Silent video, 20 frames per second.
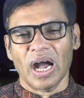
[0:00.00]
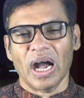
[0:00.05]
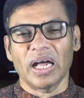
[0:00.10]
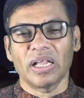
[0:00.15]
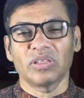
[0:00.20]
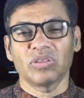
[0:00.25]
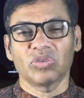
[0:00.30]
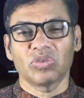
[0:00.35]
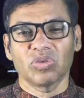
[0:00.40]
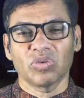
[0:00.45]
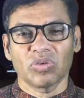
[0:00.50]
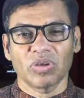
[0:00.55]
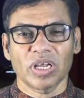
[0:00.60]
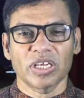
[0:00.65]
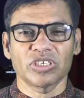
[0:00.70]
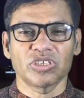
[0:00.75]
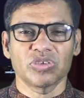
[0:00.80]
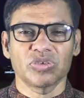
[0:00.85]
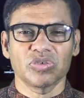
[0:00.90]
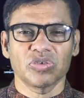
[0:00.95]

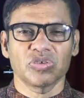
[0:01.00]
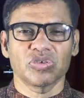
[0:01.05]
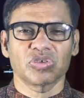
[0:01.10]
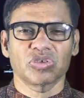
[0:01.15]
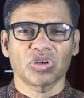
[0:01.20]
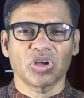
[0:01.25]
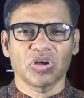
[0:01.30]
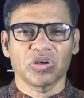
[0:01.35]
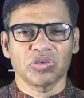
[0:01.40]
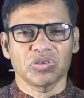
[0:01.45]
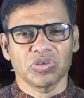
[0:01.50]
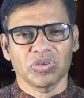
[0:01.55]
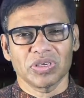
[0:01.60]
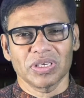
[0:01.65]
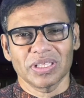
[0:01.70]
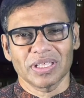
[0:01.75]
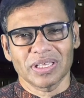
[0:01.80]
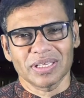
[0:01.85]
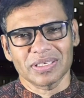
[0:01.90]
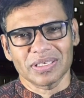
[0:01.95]
আন্তঃরাষ্ট্রীয়
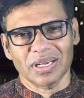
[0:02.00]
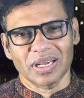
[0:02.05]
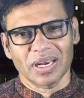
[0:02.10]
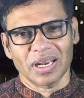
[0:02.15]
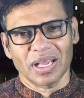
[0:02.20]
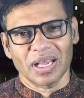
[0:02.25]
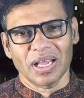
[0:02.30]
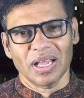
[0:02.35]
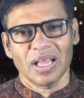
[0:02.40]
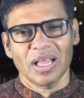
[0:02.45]
সহযোগিতা ছাড়া